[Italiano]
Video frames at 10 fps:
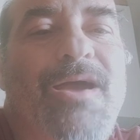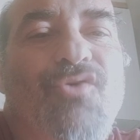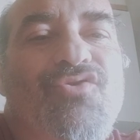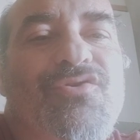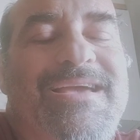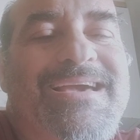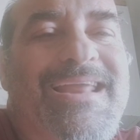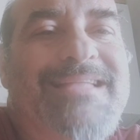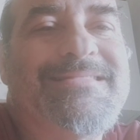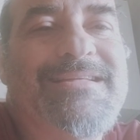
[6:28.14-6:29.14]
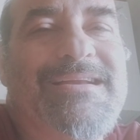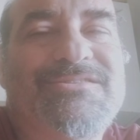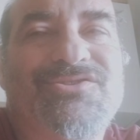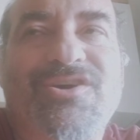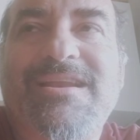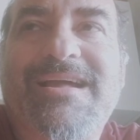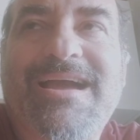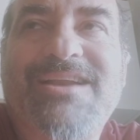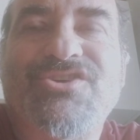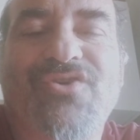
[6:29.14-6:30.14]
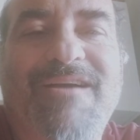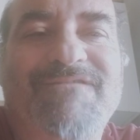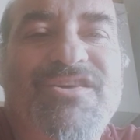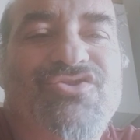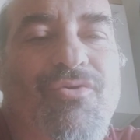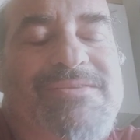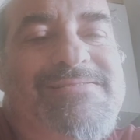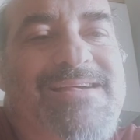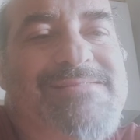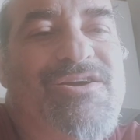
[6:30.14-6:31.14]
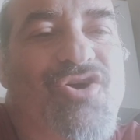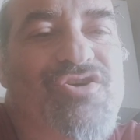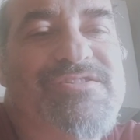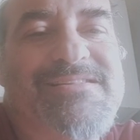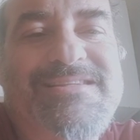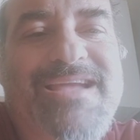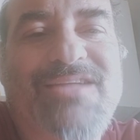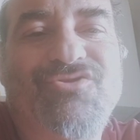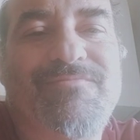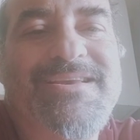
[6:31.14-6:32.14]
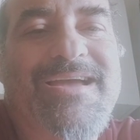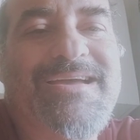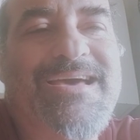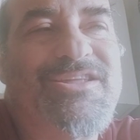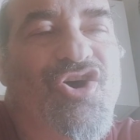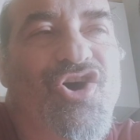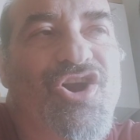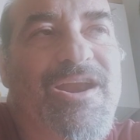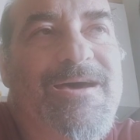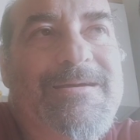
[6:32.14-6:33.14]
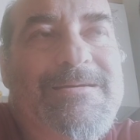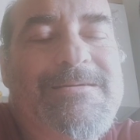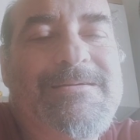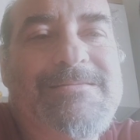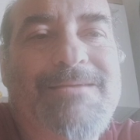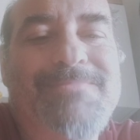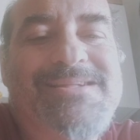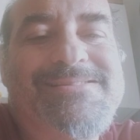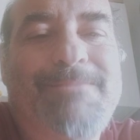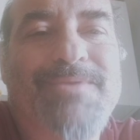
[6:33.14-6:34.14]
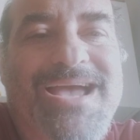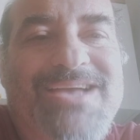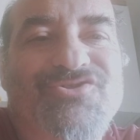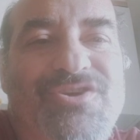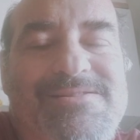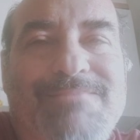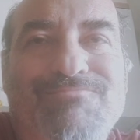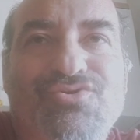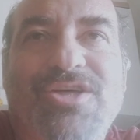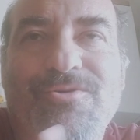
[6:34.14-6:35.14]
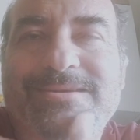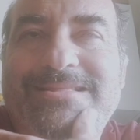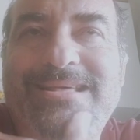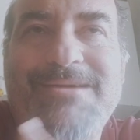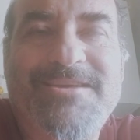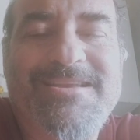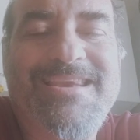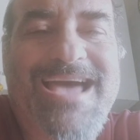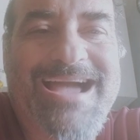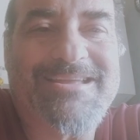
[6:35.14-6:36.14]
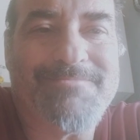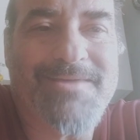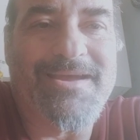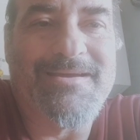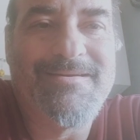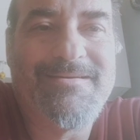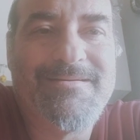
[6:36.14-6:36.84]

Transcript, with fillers: è uno dei grandi della storia del calcio che ha vinto qualsiasi cosa segnando migliaia di gol, si è messa a piangere, si è buttato per terra in lacrime.